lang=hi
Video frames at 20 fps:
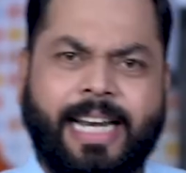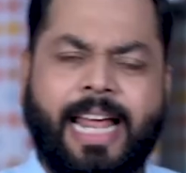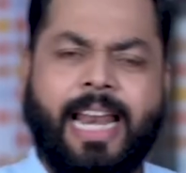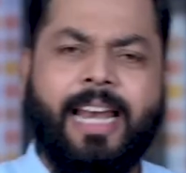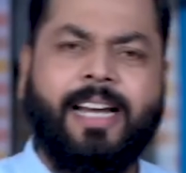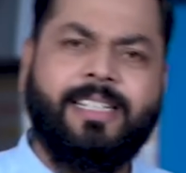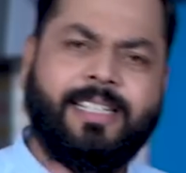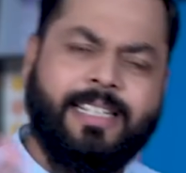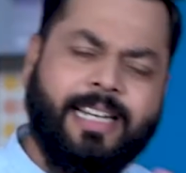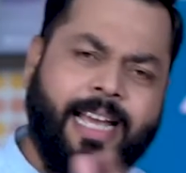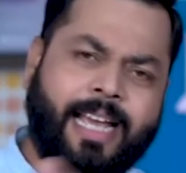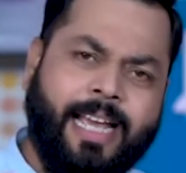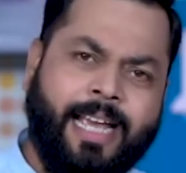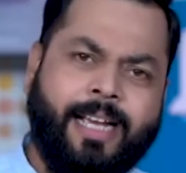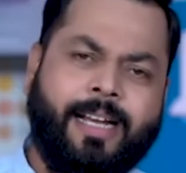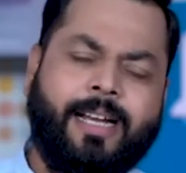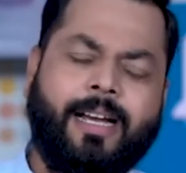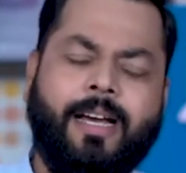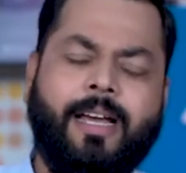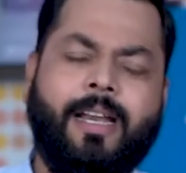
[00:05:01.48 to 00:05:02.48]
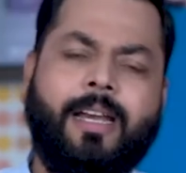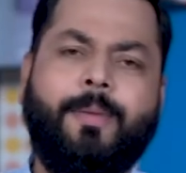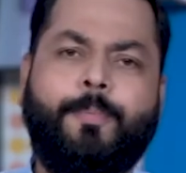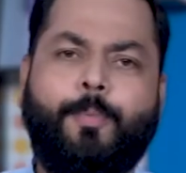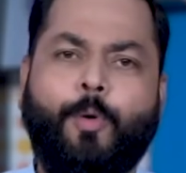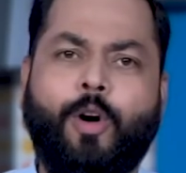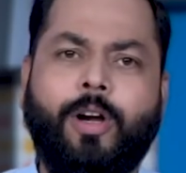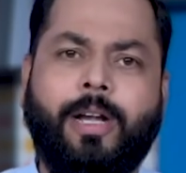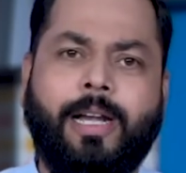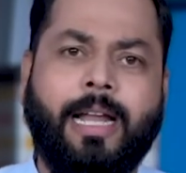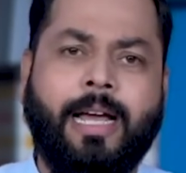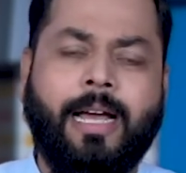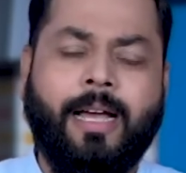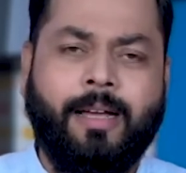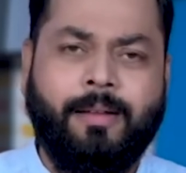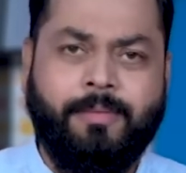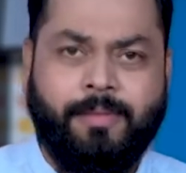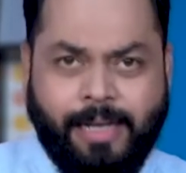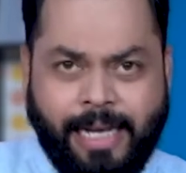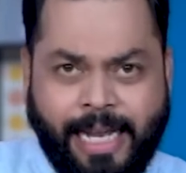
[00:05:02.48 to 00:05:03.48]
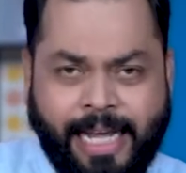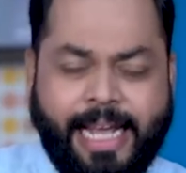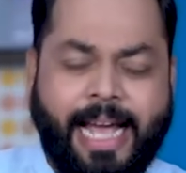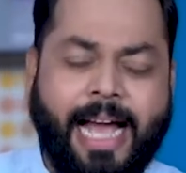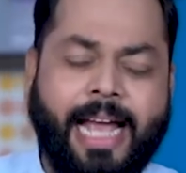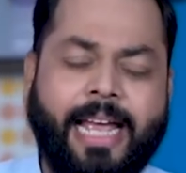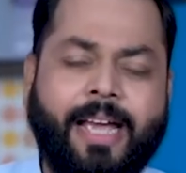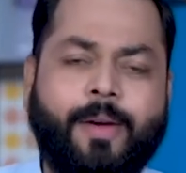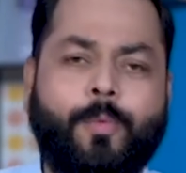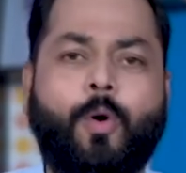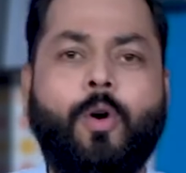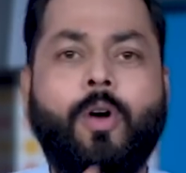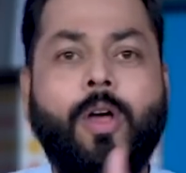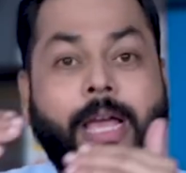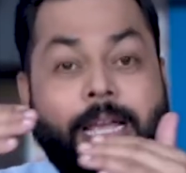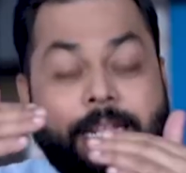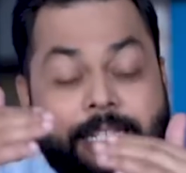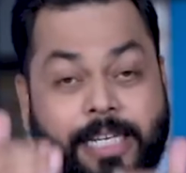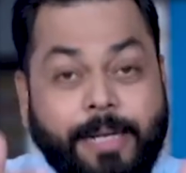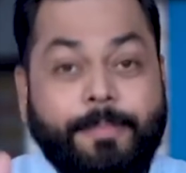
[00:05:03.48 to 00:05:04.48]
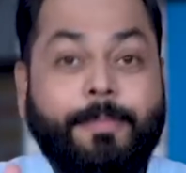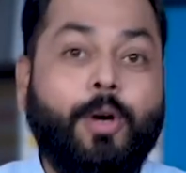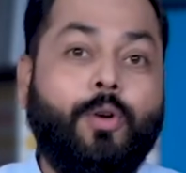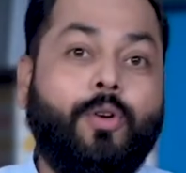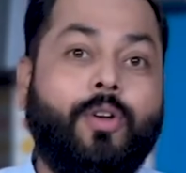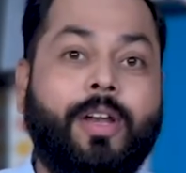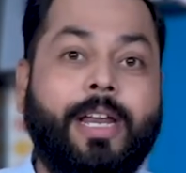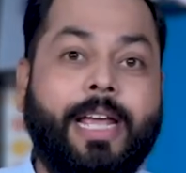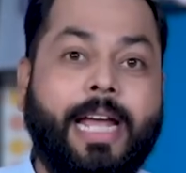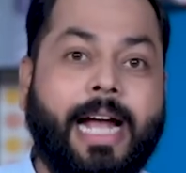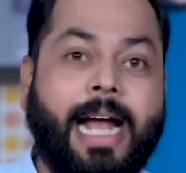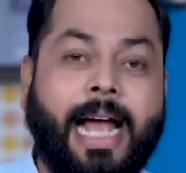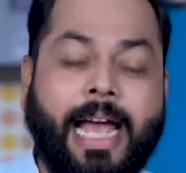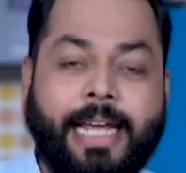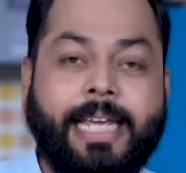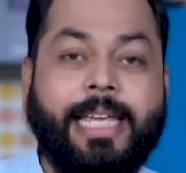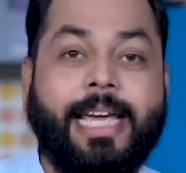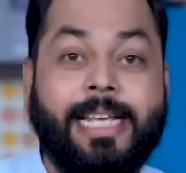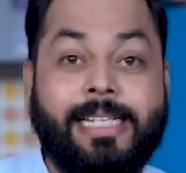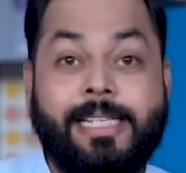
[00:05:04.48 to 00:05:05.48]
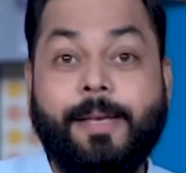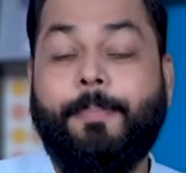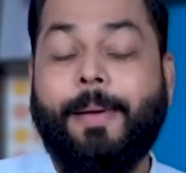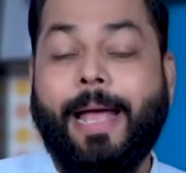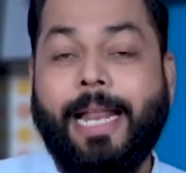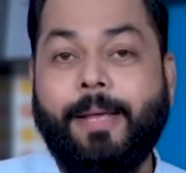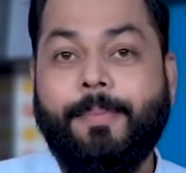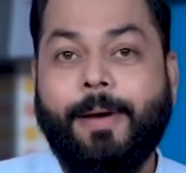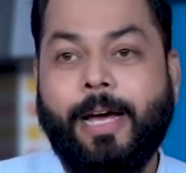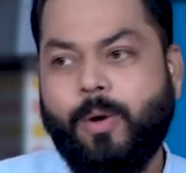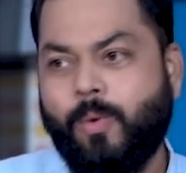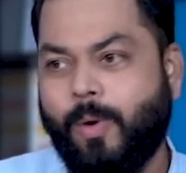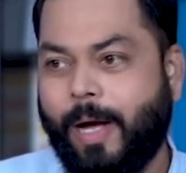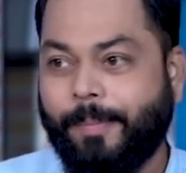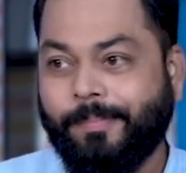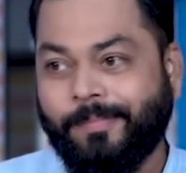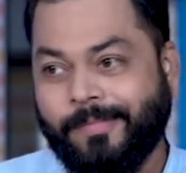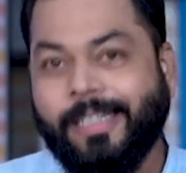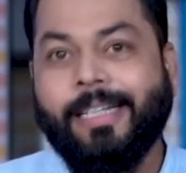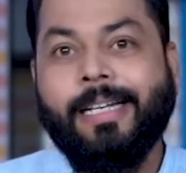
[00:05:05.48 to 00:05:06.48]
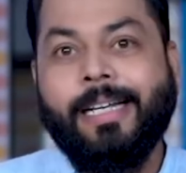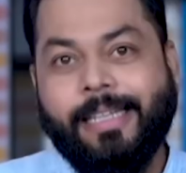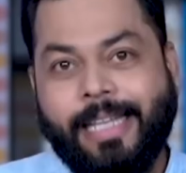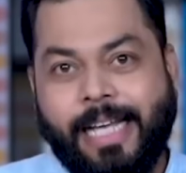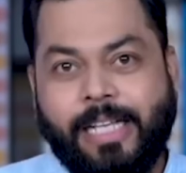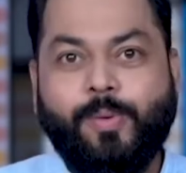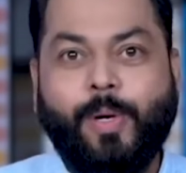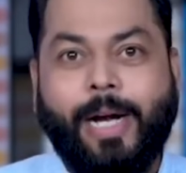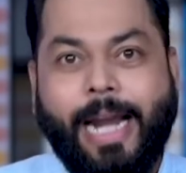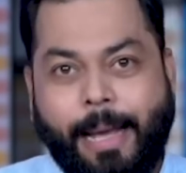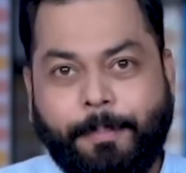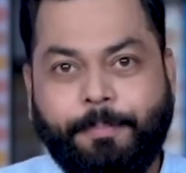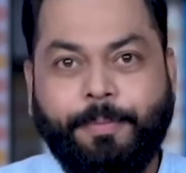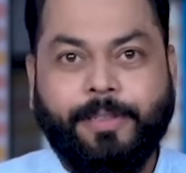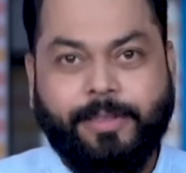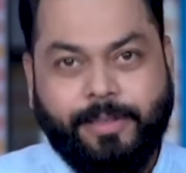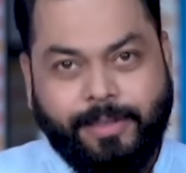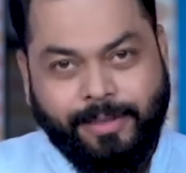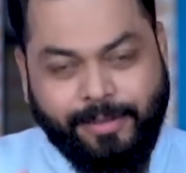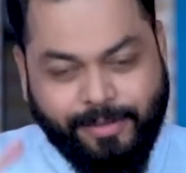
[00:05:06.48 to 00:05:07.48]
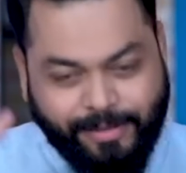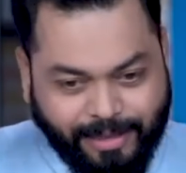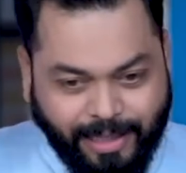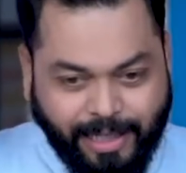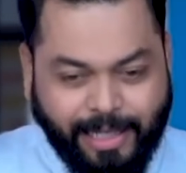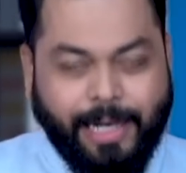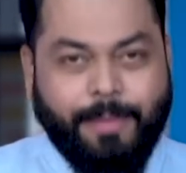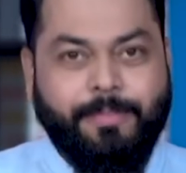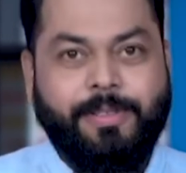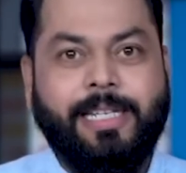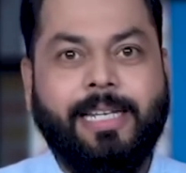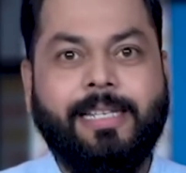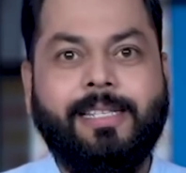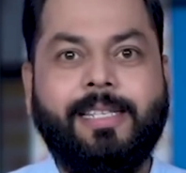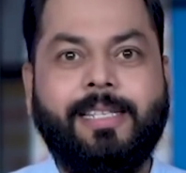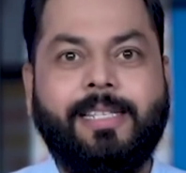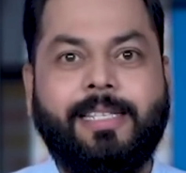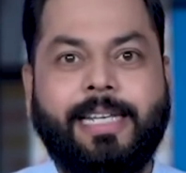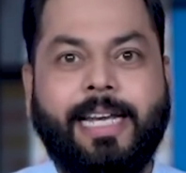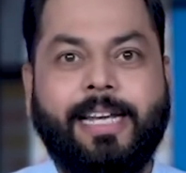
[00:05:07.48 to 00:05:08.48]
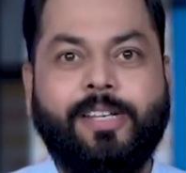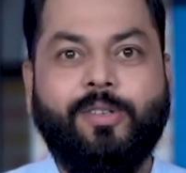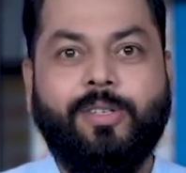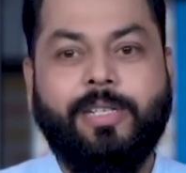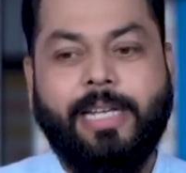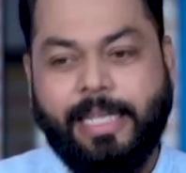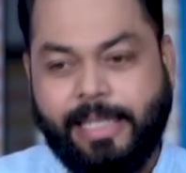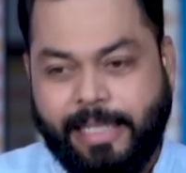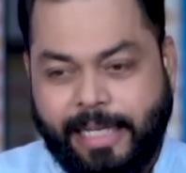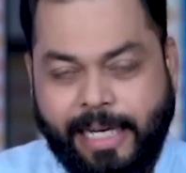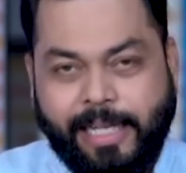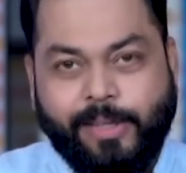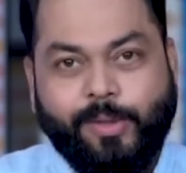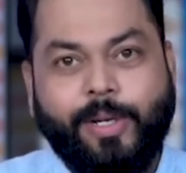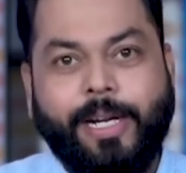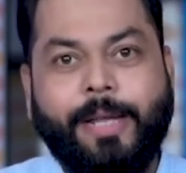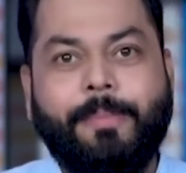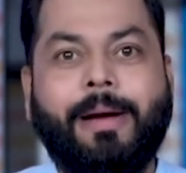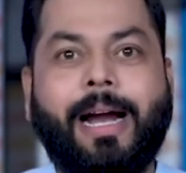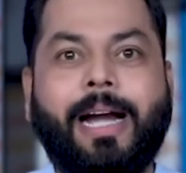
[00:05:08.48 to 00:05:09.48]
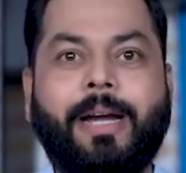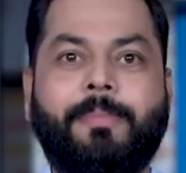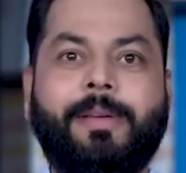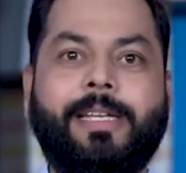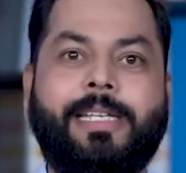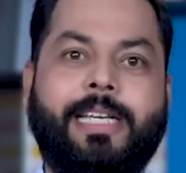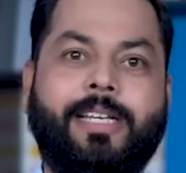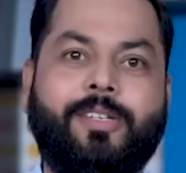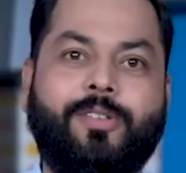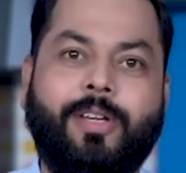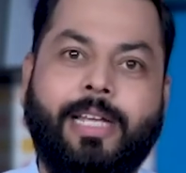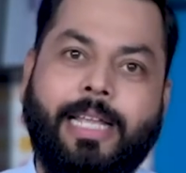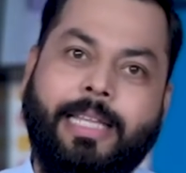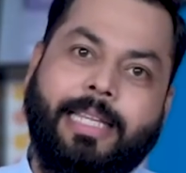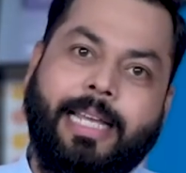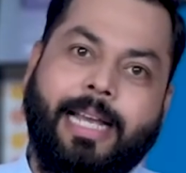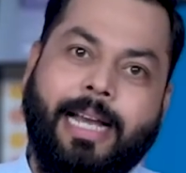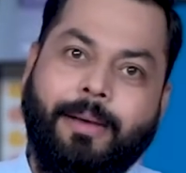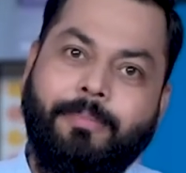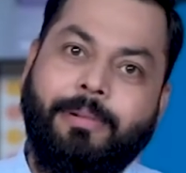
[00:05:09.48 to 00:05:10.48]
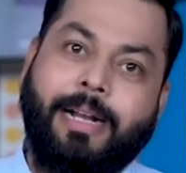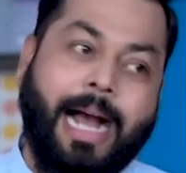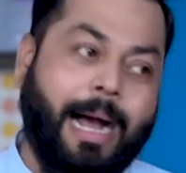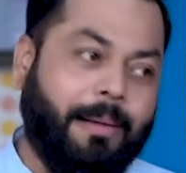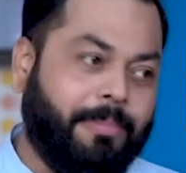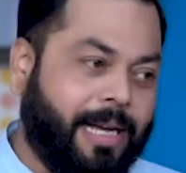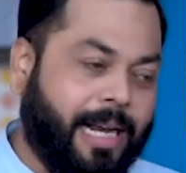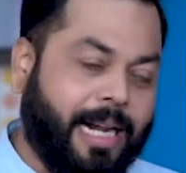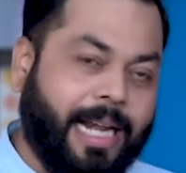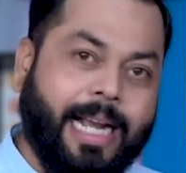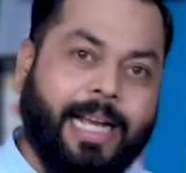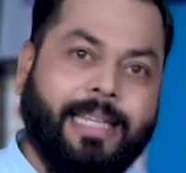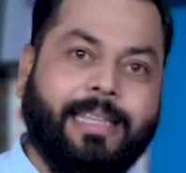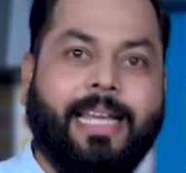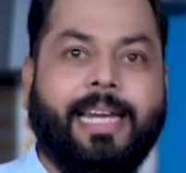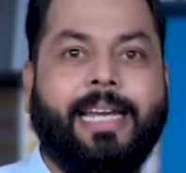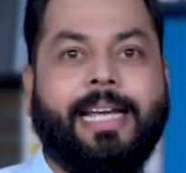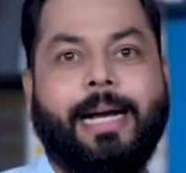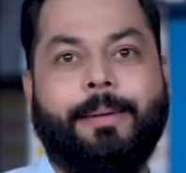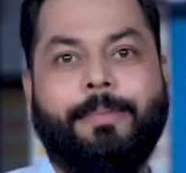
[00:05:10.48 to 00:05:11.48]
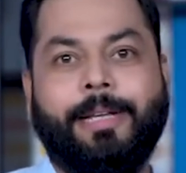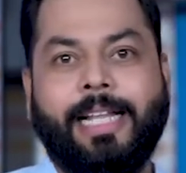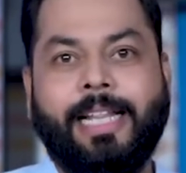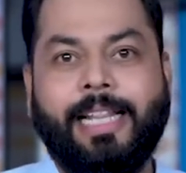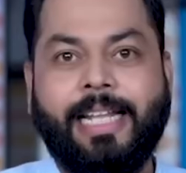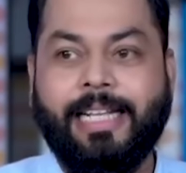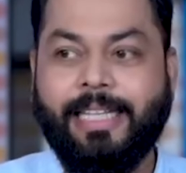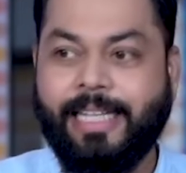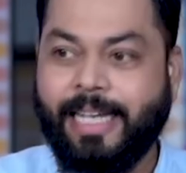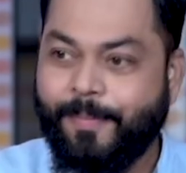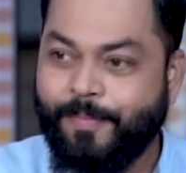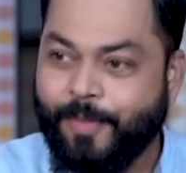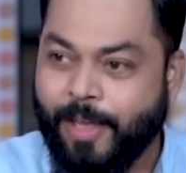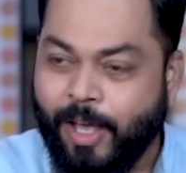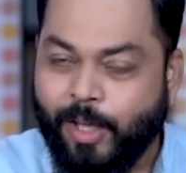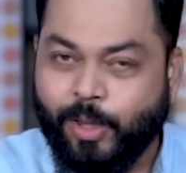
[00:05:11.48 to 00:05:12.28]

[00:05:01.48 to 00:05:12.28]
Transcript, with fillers: एनालिटिक्स ने एक रिपोर्ट लेके आए हैं वो जिनमें उन्होंने ये कहा है कि ऐसे पहली बार हुआ है दैट्स वॉट हैपन्स सर्कमस्टेंसेज चेंज हो जाते हैं तो डिमांड भी चेंज हो जाते हैं हम काम करने का तरीका बदल देते हैं